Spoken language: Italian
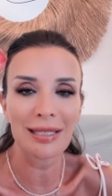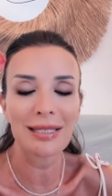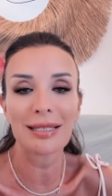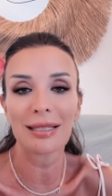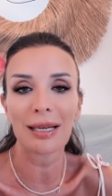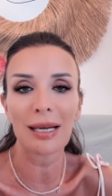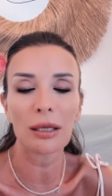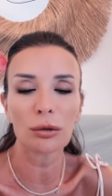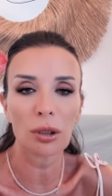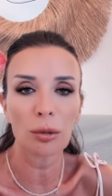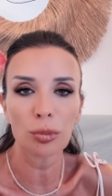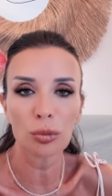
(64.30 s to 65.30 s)
distaccato
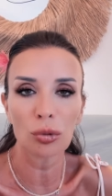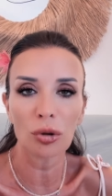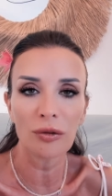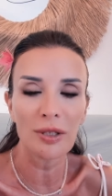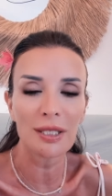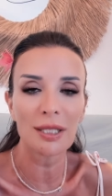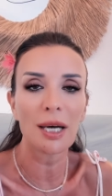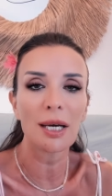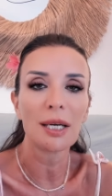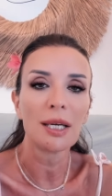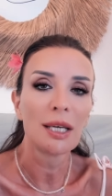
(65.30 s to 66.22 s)
dal punto di vista